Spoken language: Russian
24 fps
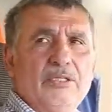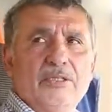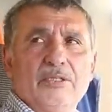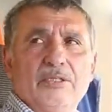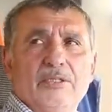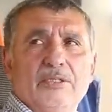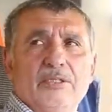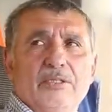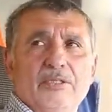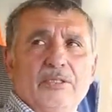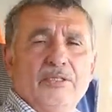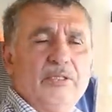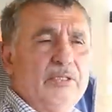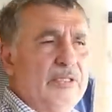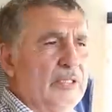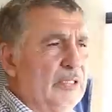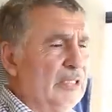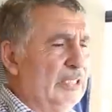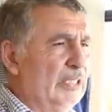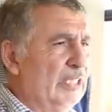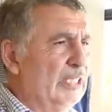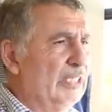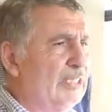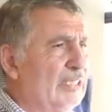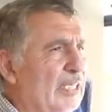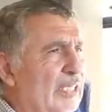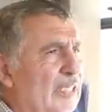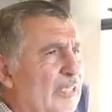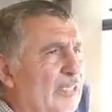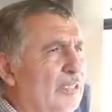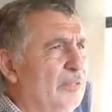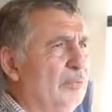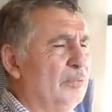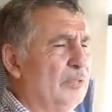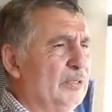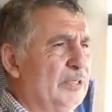На троллейбусе? Именно? На
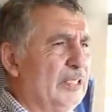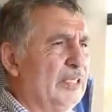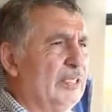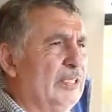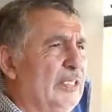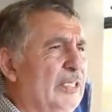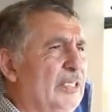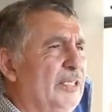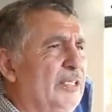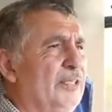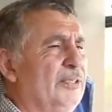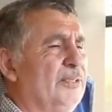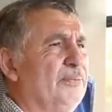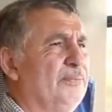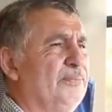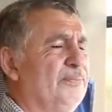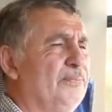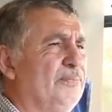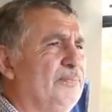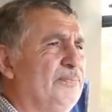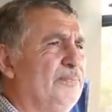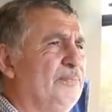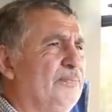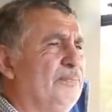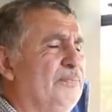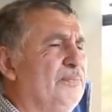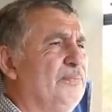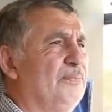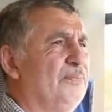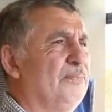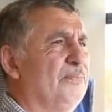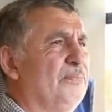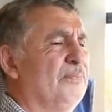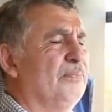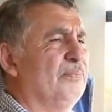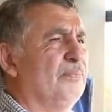троллейбусе, да.
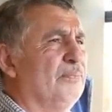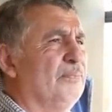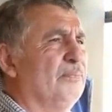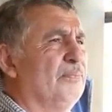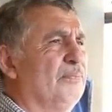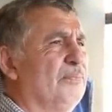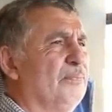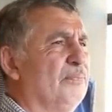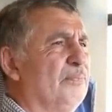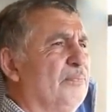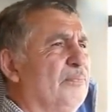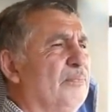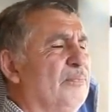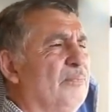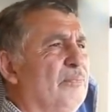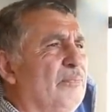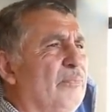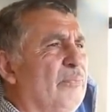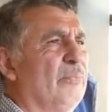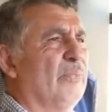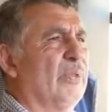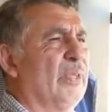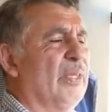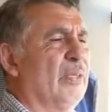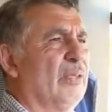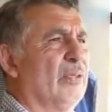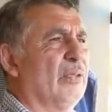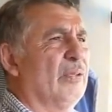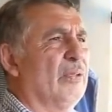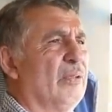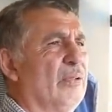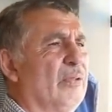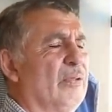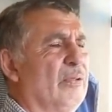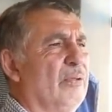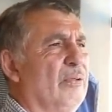А Каркмасово
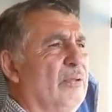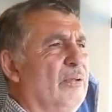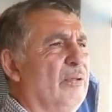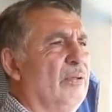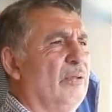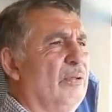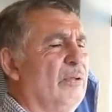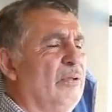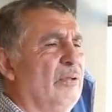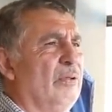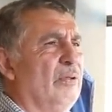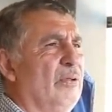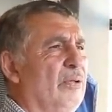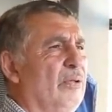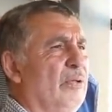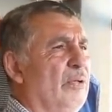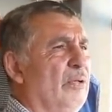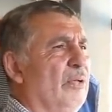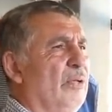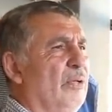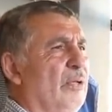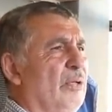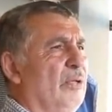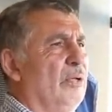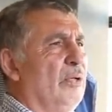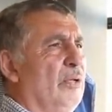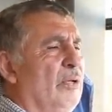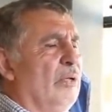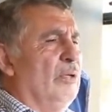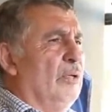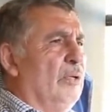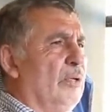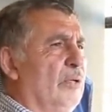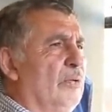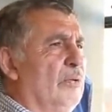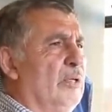давно маршрута не было, по-моему?
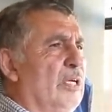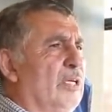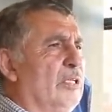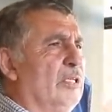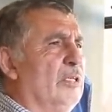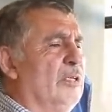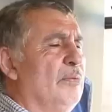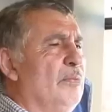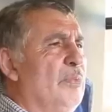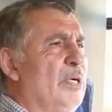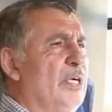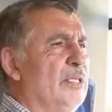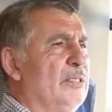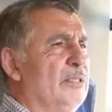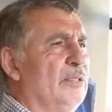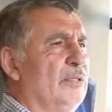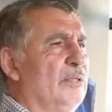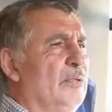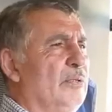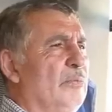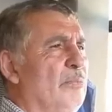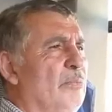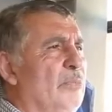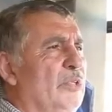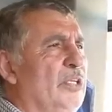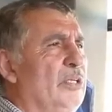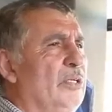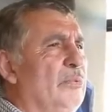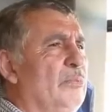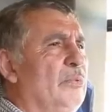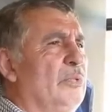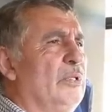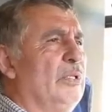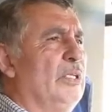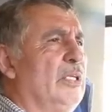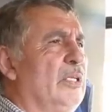Каркмасово
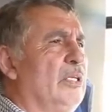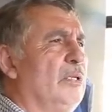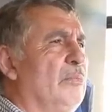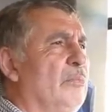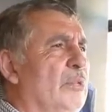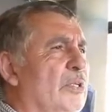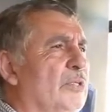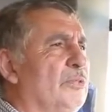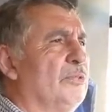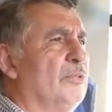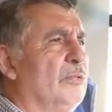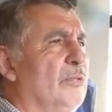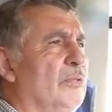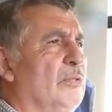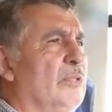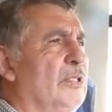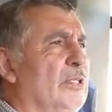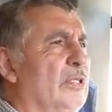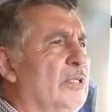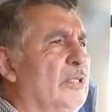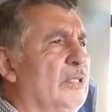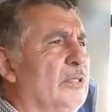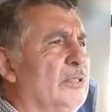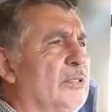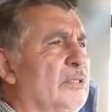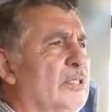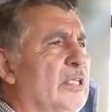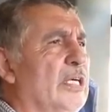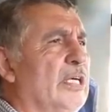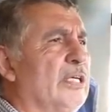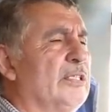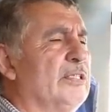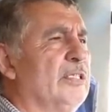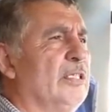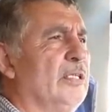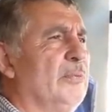не было маршрута с
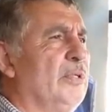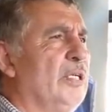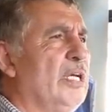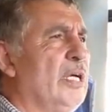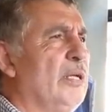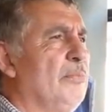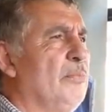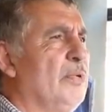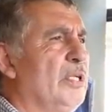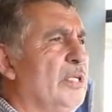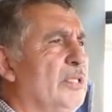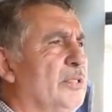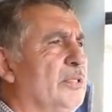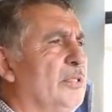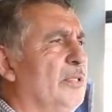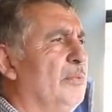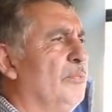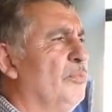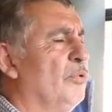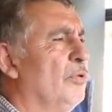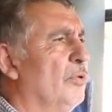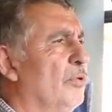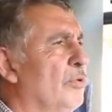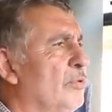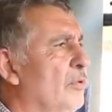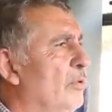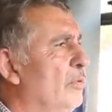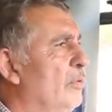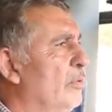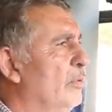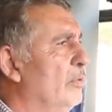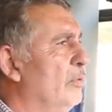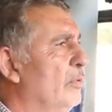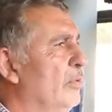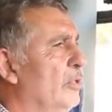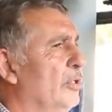октября месяца
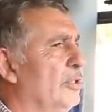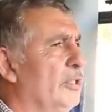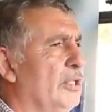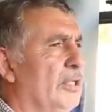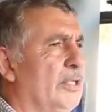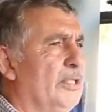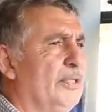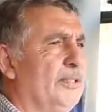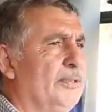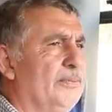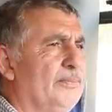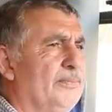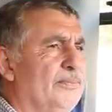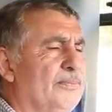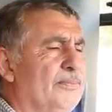прошлого года.